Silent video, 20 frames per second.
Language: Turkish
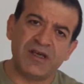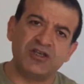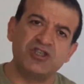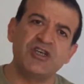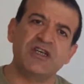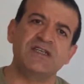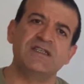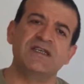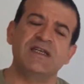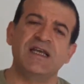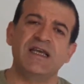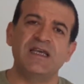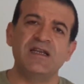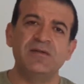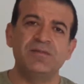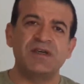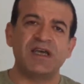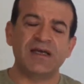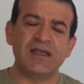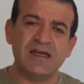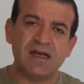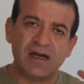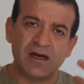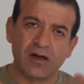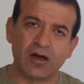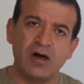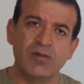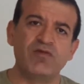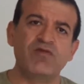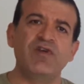içerisine girip kendilerini
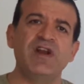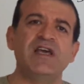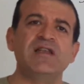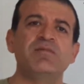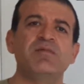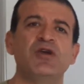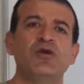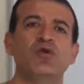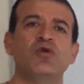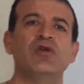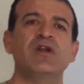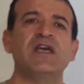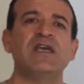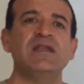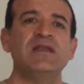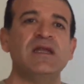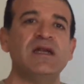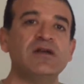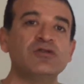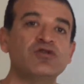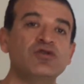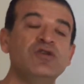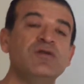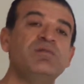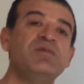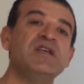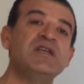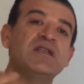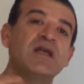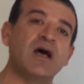kamufle etme yoluna gittiler.
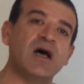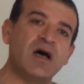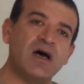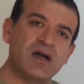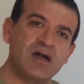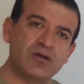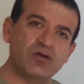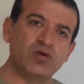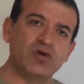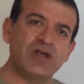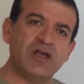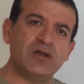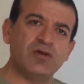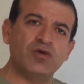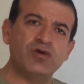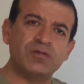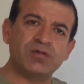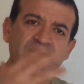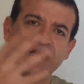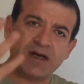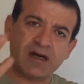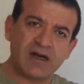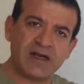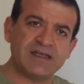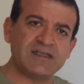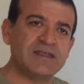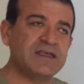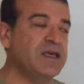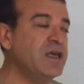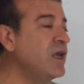Çünkü bir daha Anadolu'ya dönüp tekrar
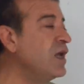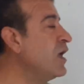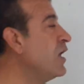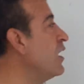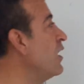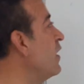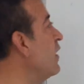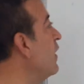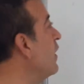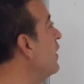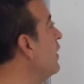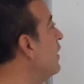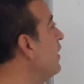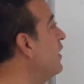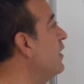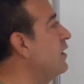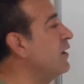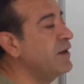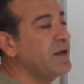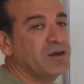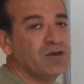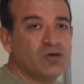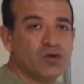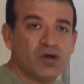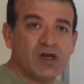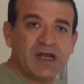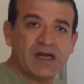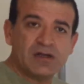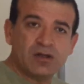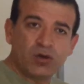eski e,
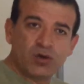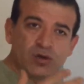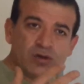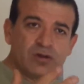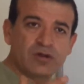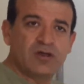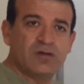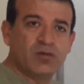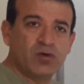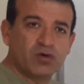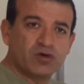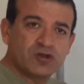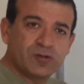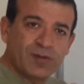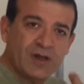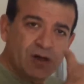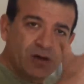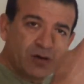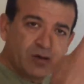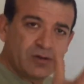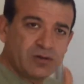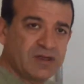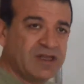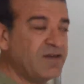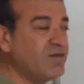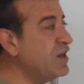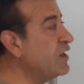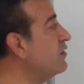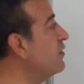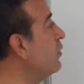günlerde olduğu gibi Osmanlı
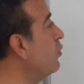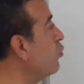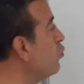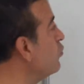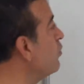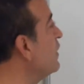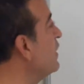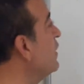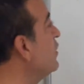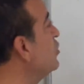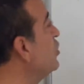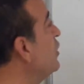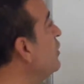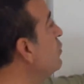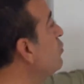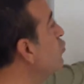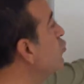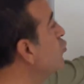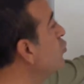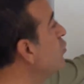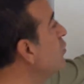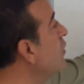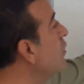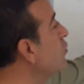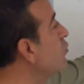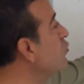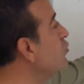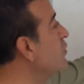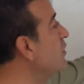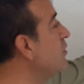Devleti'nin hükmedeceğini düşünürler.
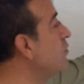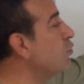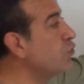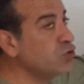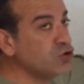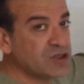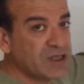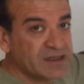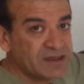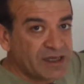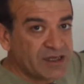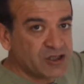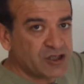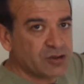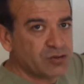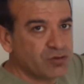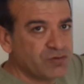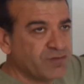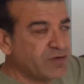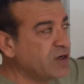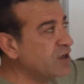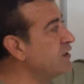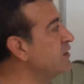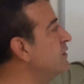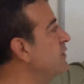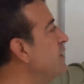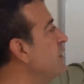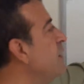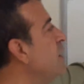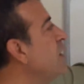O yüzden, o teceddüt
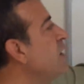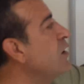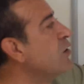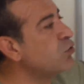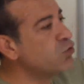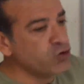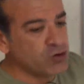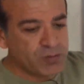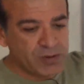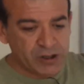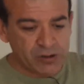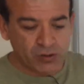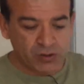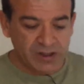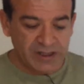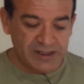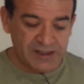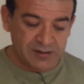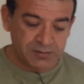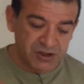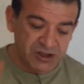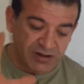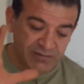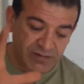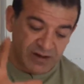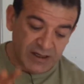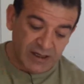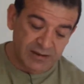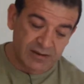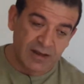fırkasını kurma yoluna gitmişler.
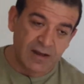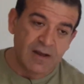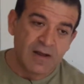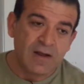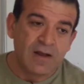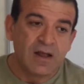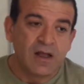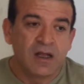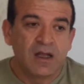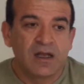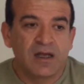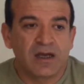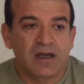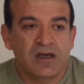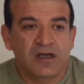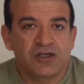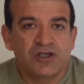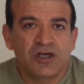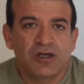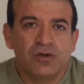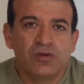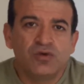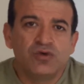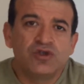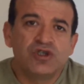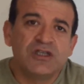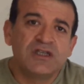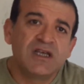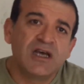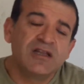Fakat e, kaçan
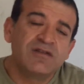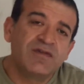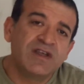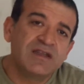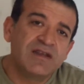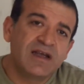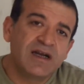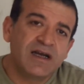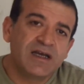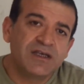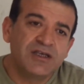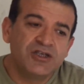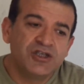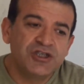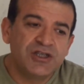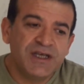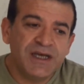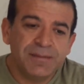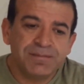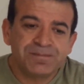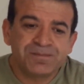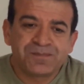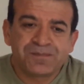3 İttihat ve Terakkici de